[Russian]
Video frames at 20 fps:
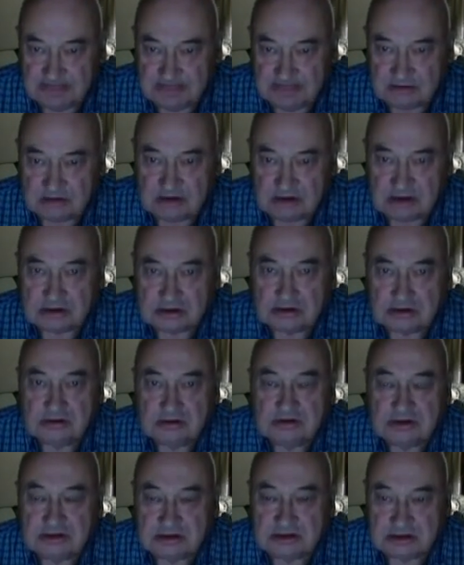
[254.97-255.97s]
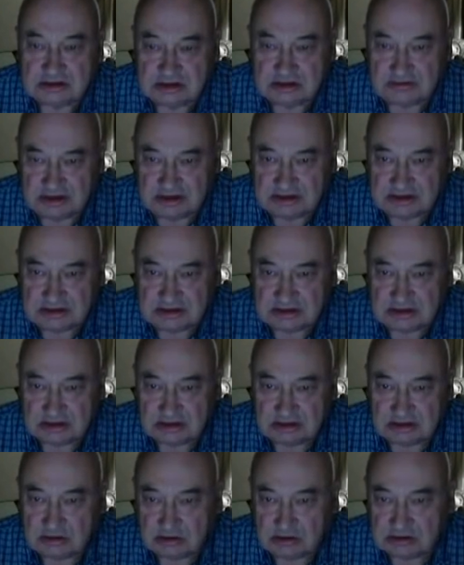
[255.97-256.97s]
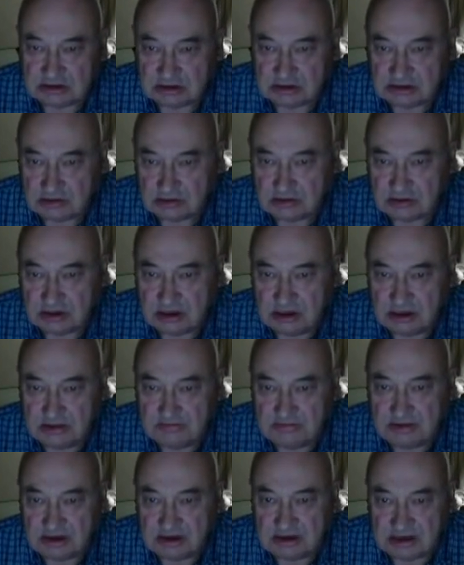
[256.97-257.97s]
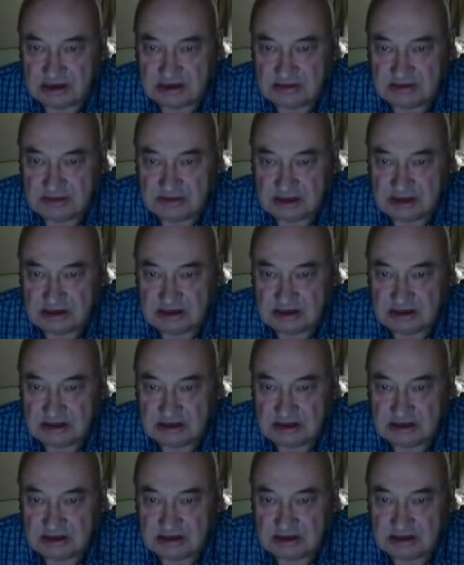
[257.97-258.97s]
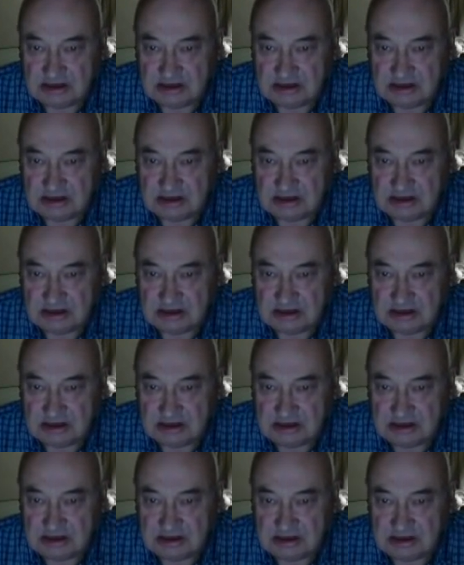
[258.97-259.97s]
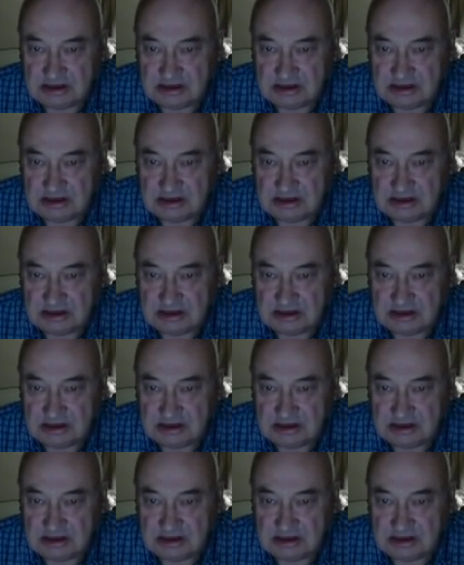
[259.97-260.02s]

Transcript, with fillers: Ну хорошо, хоть это товарищ, это доктор наук, по крайней мере нет, не калечит корни,